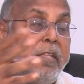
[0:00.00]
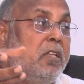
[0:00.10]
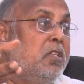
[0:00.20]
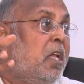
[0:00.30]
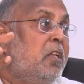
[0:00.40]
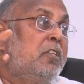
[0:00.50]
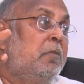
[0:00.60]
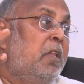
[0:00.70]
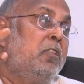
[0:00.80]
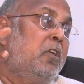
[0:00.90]
ప్రాసెస్
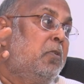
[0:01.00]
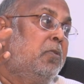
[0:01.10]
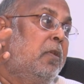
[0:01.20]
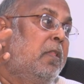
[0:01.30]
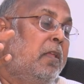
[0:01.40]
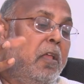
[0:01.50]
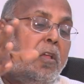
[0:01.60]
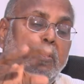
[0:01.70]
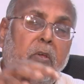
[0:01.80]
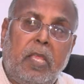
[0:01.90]
చేయించడం అనేది జరుగుతున్నది
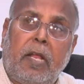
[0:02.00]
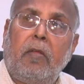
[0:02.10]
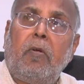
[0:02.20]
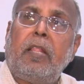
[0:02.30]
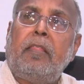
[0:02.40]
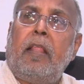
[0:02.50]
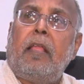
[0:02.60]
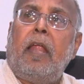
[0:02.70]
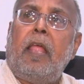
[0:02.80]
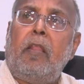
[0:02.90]
సో ఇక్కడ కూడా
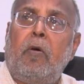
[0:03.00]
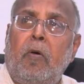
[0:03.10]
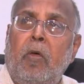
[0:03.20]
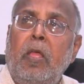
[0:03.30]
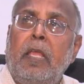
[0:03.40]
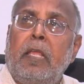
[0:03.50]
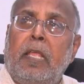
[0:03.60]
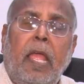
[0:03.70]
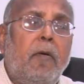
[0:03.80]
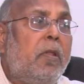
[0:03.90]
తెలంగాణలో
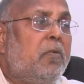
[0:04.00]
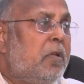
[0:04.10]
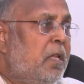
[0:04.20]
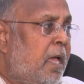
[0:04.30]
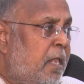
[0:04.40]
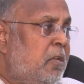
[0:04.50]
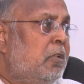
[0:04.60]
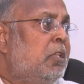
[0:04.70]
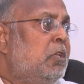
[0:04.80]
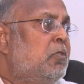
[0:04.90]
కేవలం ఈ
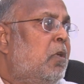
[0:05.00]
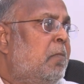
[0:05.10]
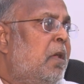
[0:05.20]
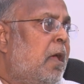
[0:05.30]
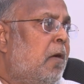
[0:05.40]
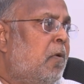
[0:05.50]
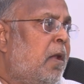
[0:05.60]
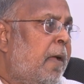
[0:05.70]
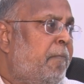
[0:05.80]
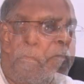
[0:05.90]
అర్జీలు తీసుకోవడమే
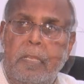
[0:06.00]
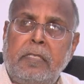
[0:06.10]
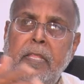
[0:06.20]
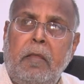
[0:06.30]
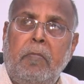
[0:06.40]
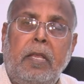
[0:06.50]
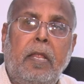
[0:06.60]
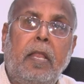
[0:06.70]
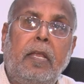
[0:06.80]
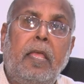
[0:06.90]
కాకుండా తెలిసిన దాన్ని బట్టి
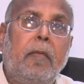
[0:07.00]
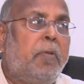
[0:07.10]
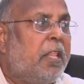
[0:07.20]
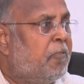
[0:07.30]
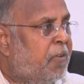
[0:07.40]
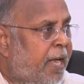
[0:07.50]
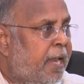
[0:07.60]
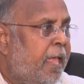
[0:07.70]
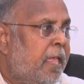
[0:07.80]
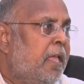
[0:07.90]
ఏంటంటే ప్రతి ఫ్రైడే